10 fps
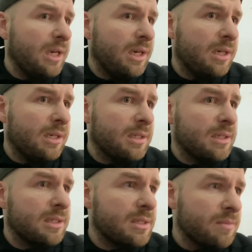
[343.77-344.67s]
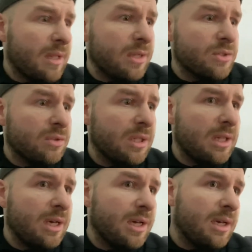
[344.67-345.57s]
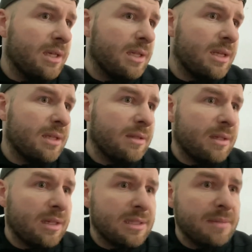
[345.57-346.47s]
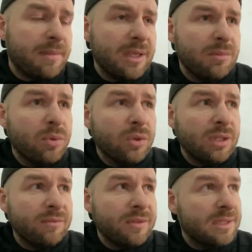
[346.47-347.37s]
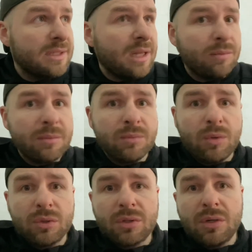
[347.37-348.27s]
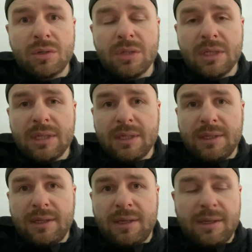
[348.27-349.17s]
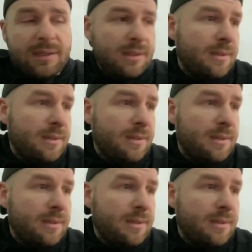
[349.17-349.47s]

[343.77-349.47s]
e, są narażone na, na, na, na sypanie błotem, więc zdarłem błotko. E,